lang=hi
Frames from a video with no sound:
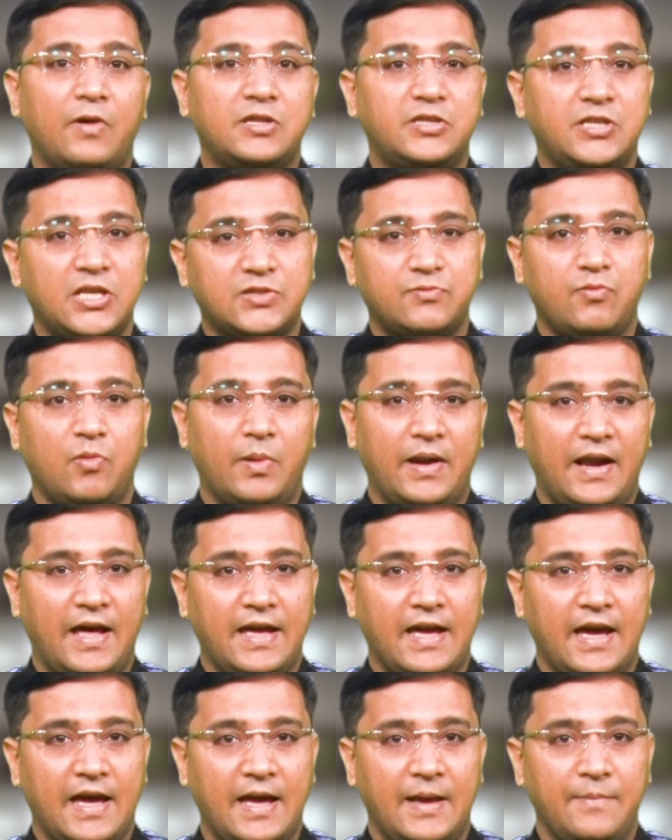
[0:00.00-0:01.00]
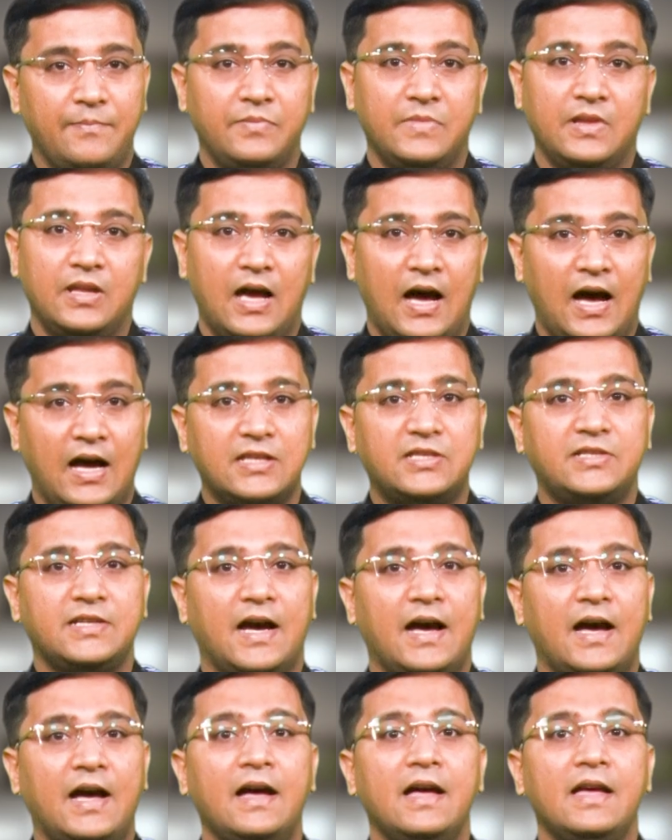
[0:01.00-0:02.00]
वर्चस्व बनाया है आज
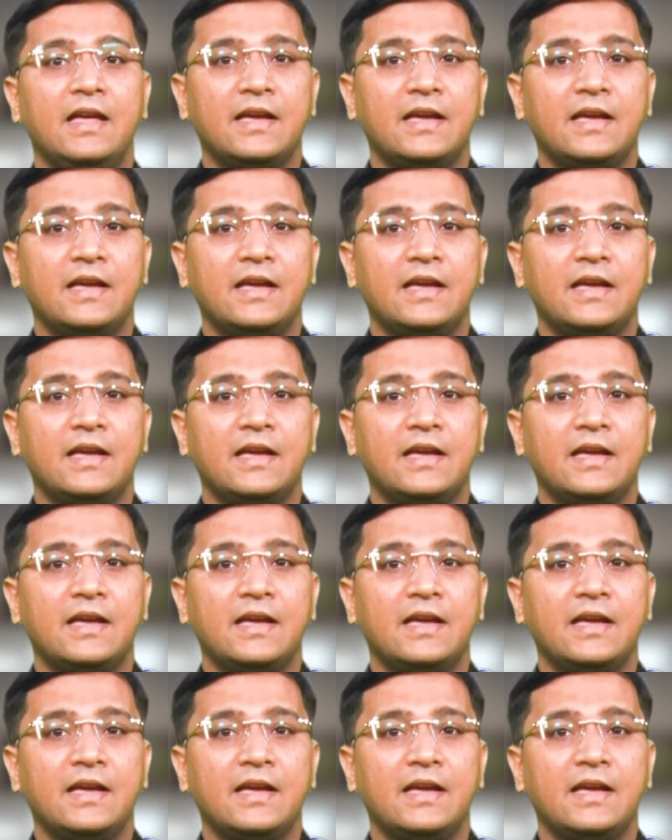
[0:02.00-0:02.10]
जहां